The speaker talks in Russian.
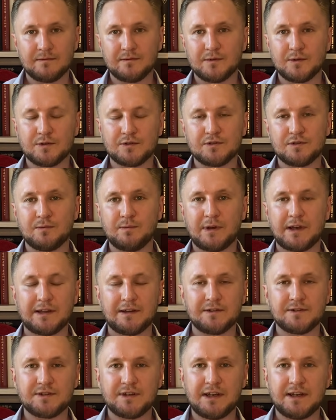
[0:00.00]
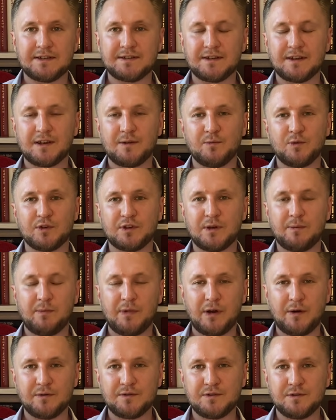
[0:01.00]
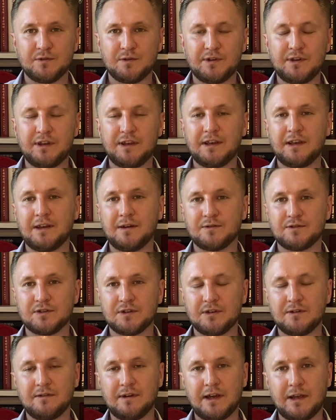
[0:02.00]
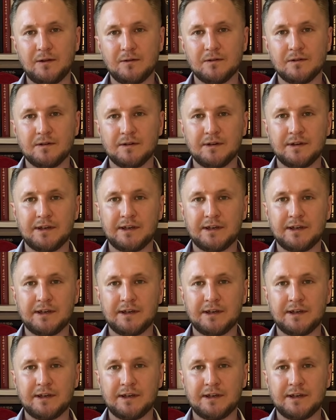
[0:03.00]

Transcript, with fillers: то, что продолжается работа по аудиокниге, я уже говорил.